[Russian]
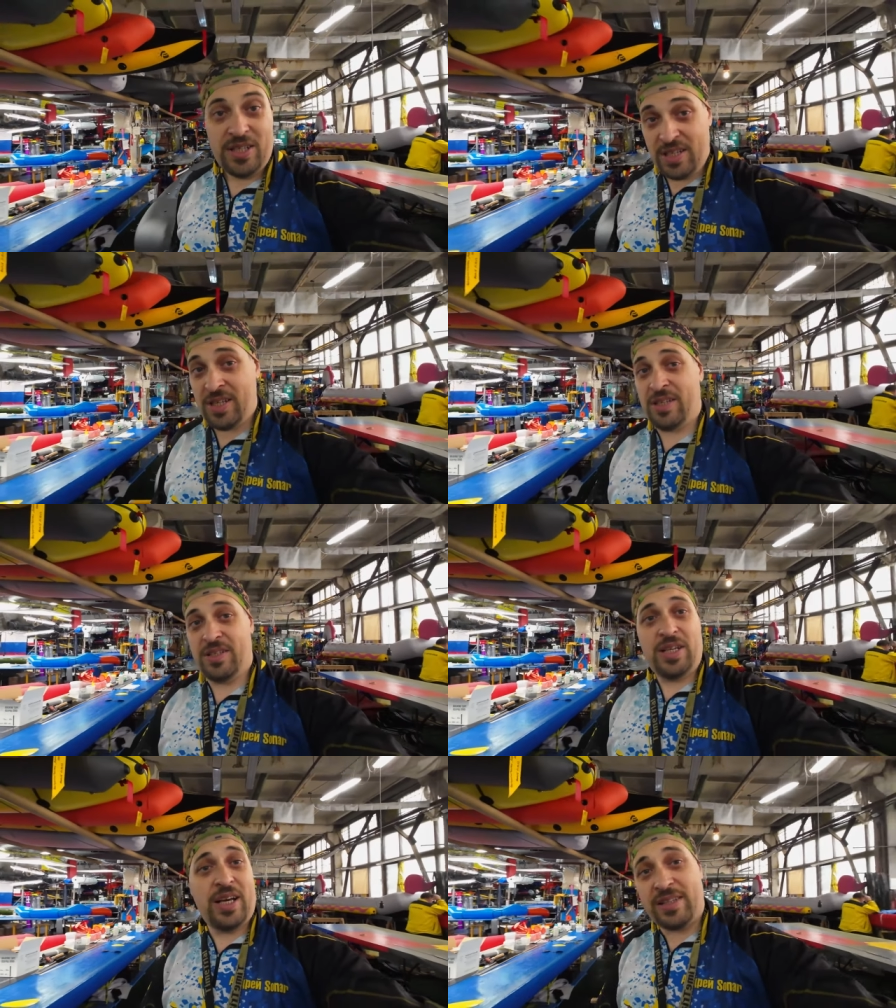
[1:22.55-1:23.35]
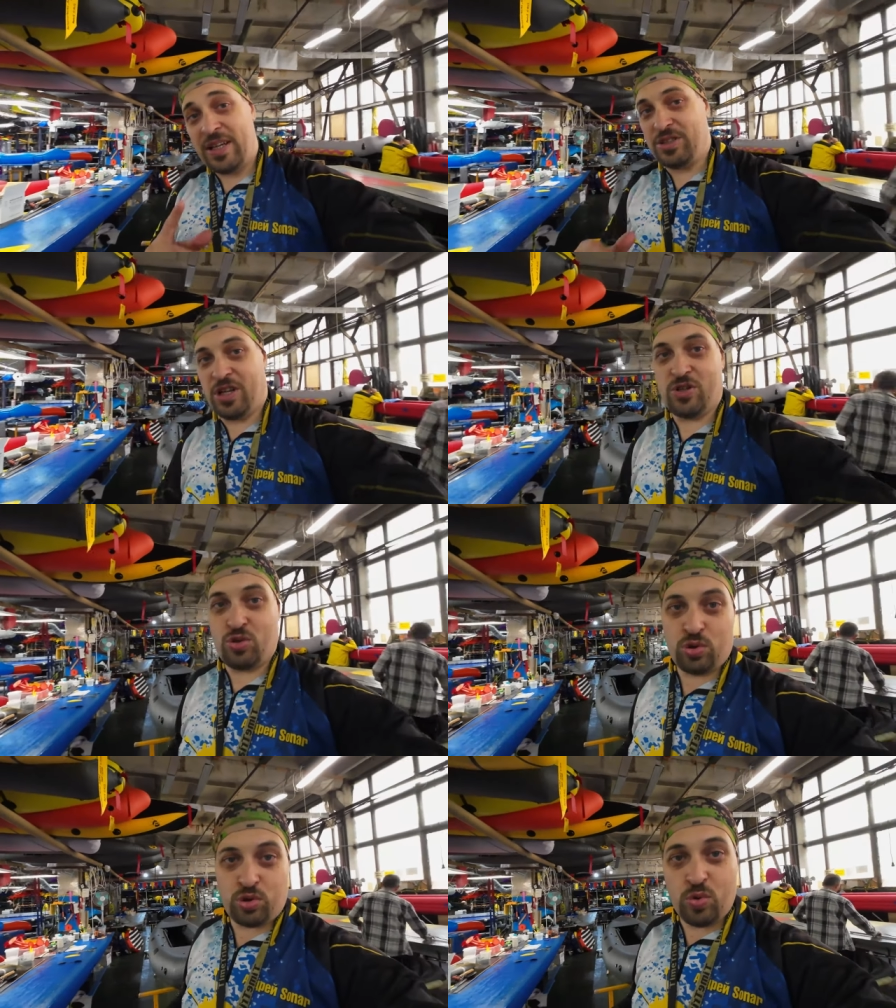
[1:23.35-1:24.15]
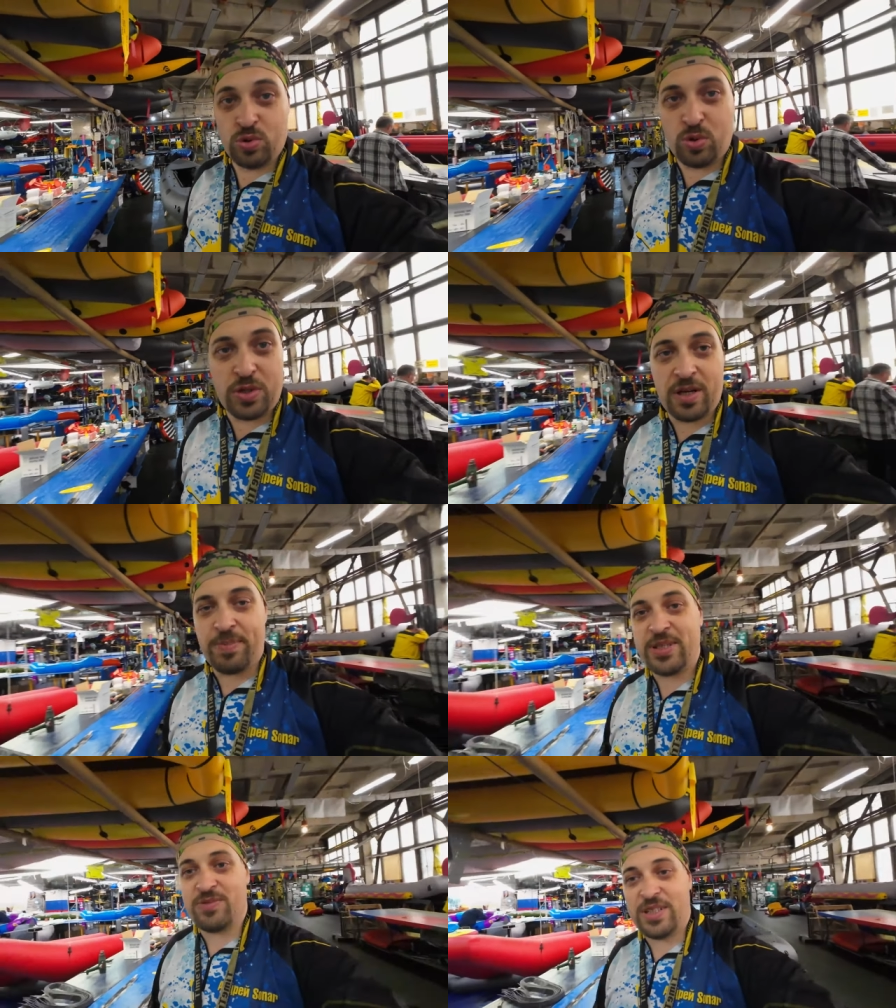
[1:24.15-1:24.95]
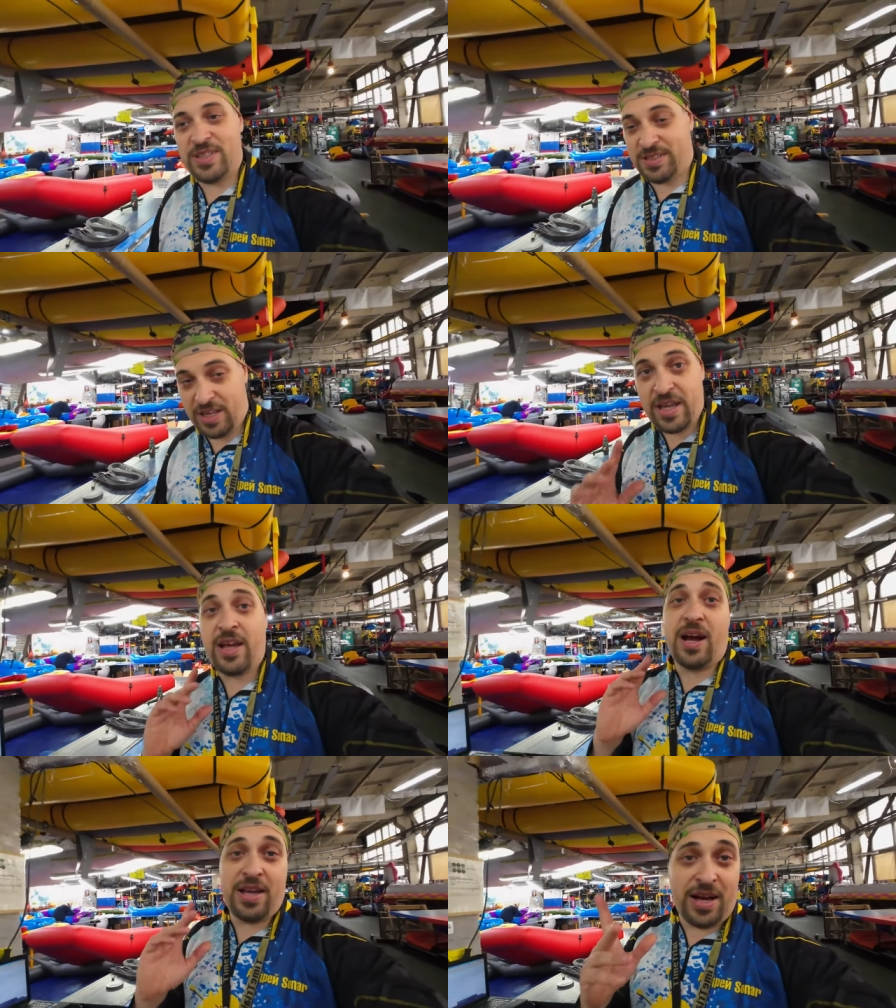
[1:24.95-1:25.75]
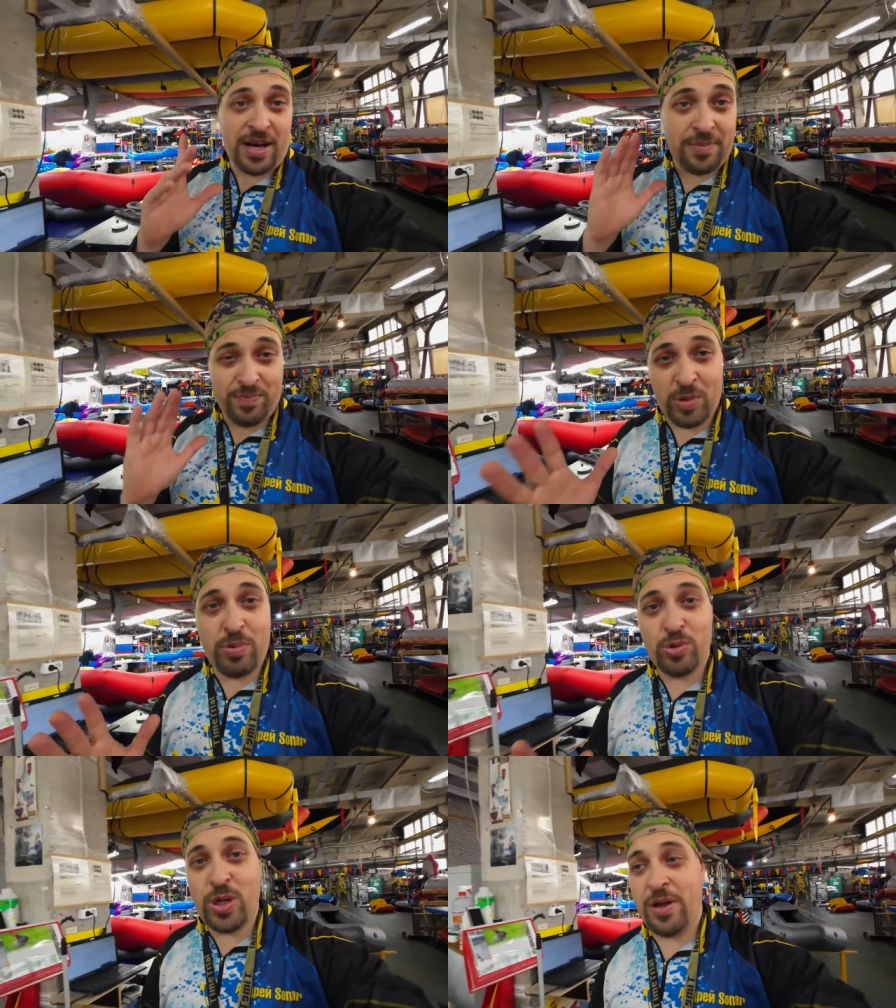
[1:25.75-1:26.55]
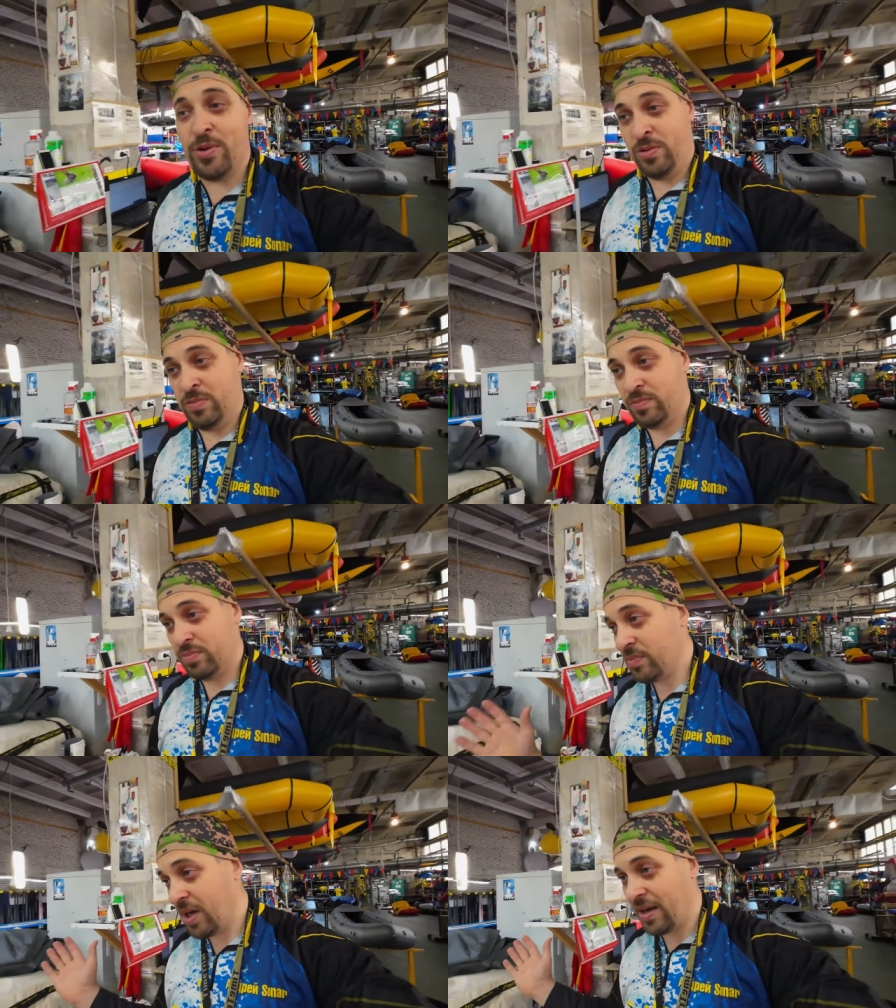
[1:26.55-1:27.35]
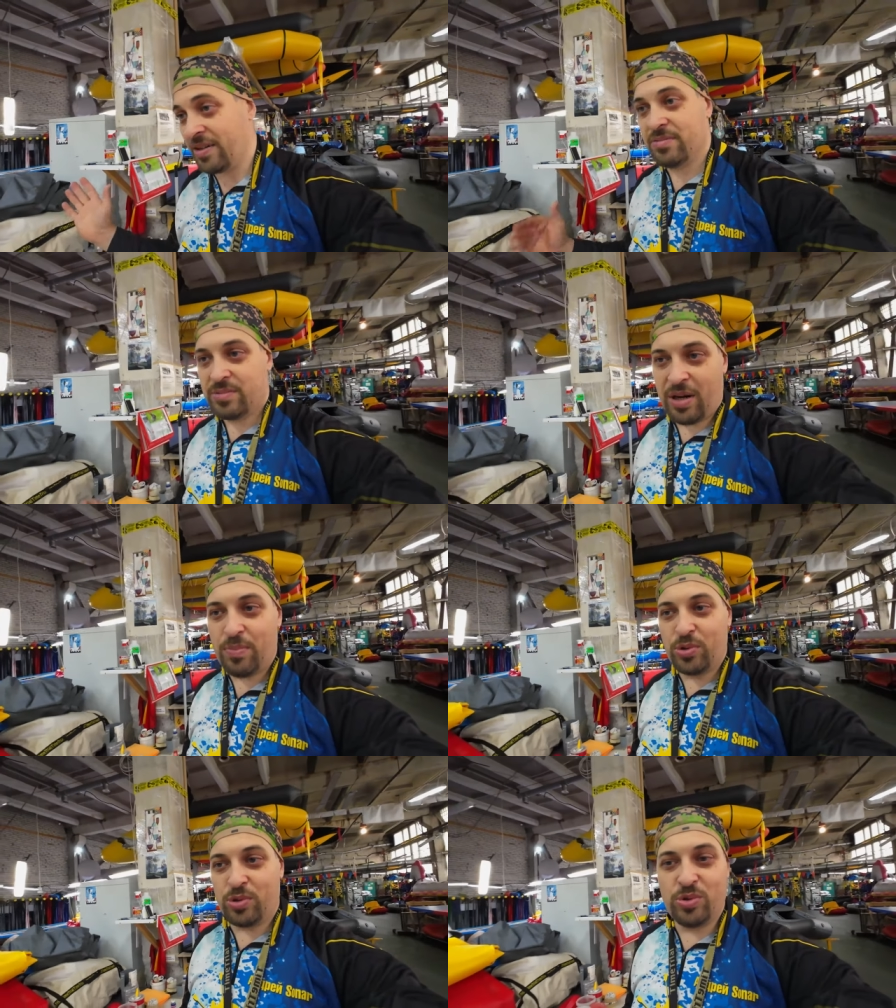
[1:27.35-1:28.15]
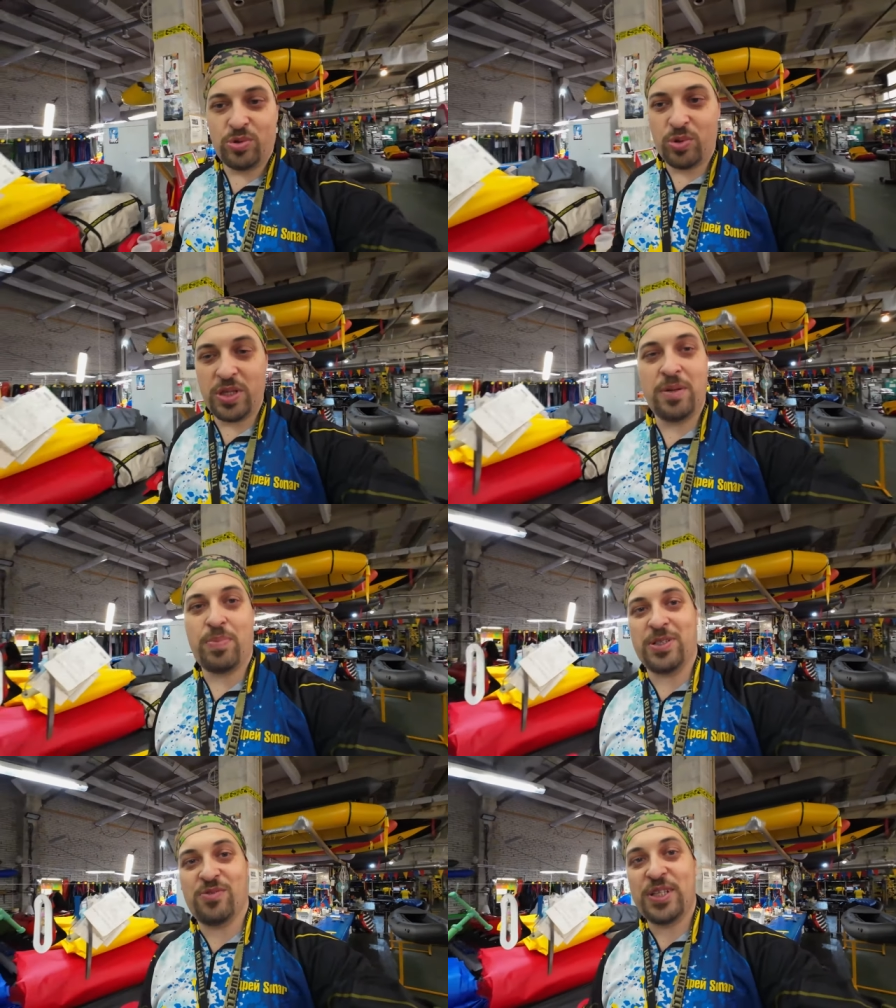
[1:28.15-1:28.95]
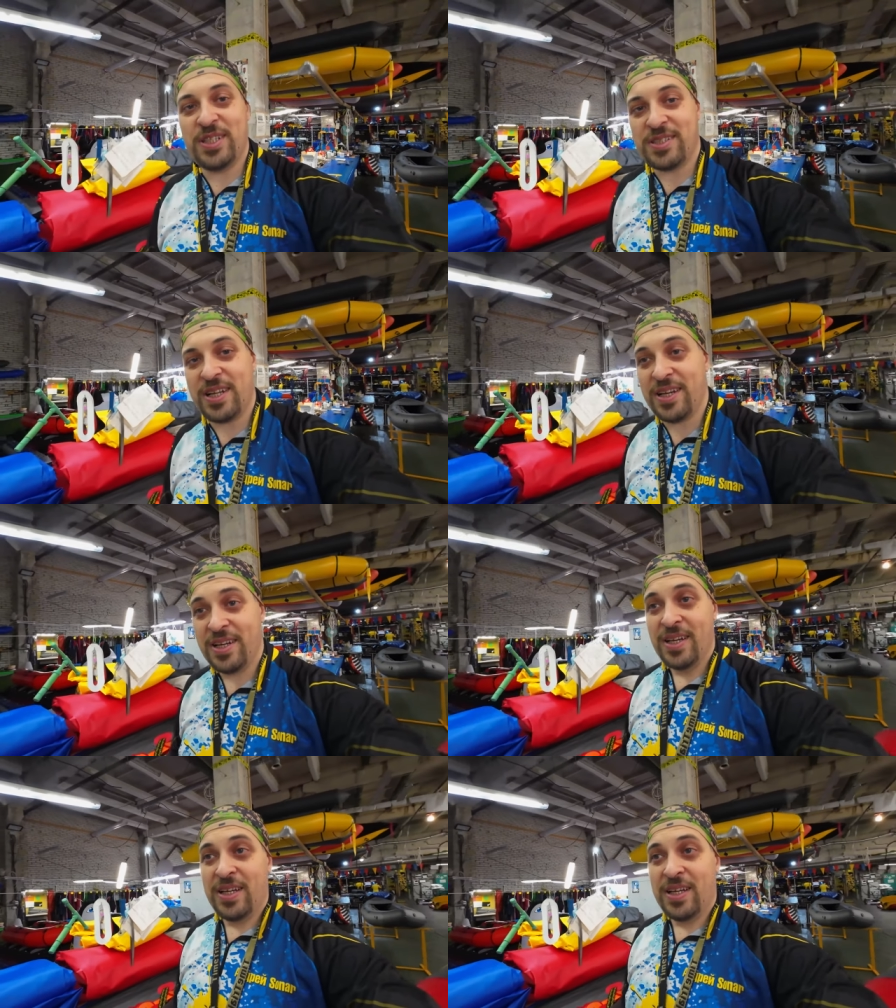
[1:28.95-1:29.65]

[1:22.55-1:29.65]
И я так скажу, что у других производителей, а я наблюдаю, как работают другие производители,